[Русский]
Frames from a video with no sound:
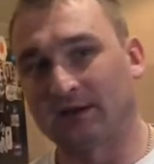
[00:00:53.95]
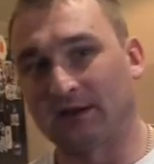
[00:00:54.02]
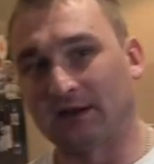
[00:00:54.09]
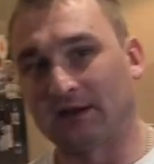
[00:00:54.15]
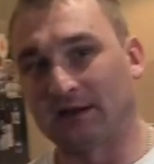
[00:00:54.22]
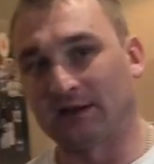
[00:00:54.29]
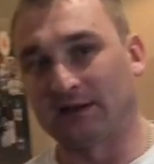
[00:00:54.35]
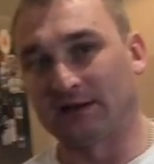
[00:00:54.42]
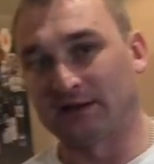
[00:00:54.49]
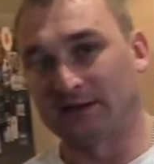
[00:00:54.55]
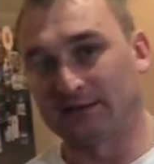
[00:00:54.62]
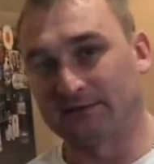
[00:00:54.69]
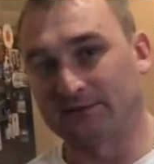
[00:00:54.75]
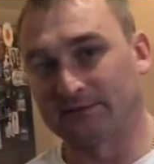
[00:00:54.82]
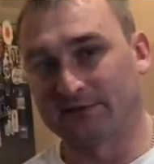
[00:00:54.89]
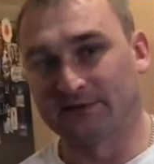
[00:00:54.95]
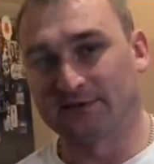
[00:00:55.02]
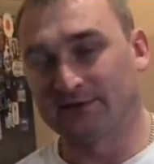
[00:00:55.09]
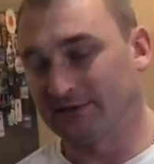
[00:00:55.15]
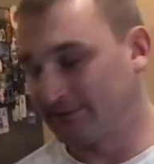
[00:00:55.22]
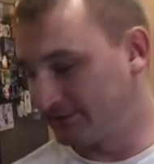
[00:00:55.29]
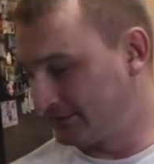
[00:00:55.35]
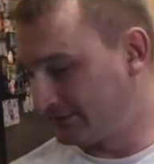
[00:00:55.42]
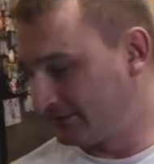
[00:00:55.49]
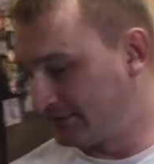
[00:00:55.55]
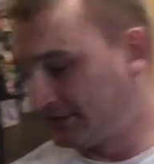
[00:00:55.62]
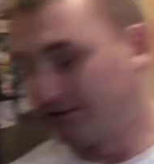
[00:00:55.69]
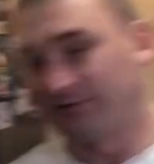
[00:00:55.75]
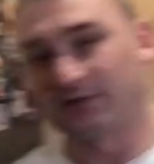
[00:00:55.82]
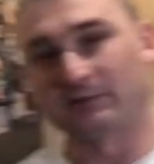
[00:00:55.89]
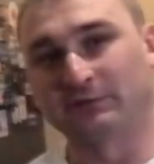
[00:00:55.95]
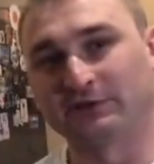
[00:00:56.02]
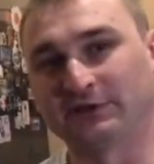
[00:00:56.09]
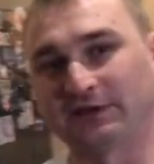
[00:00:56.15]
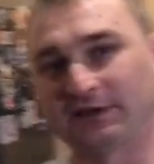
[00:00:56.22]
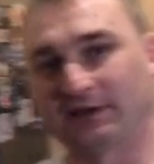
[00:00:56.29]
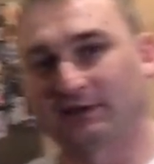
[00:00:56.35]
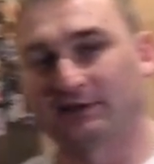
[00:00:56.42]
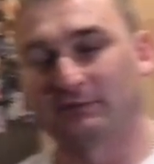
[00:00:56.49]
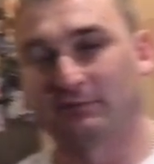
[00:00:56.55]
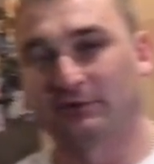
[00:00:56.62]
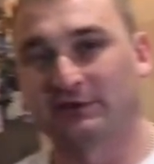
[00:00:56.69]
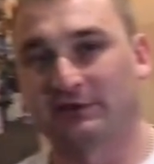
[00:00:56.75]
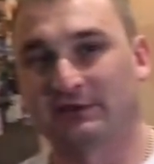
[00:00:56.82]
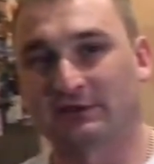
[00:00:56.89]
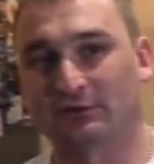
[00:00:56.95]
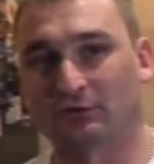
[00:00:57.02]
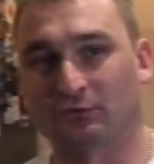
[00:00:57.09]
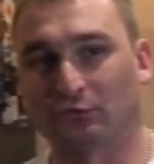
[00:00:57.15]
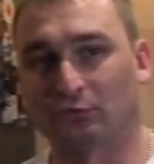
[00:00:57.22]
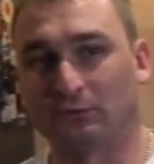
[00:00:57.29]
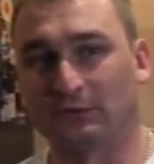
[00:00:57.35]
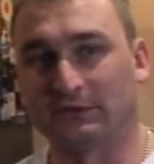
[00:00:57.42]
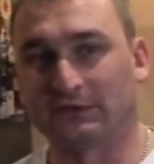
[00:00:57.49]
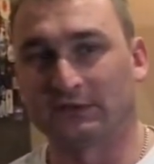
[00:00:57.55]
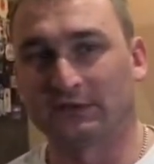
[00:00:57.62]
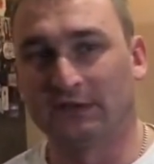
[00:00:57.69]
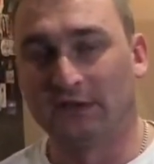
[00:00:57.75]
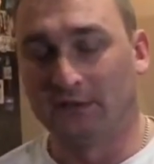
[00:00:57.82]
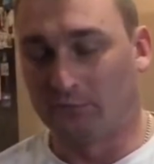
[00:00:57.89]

а вы в комментариях напишите, что думаете.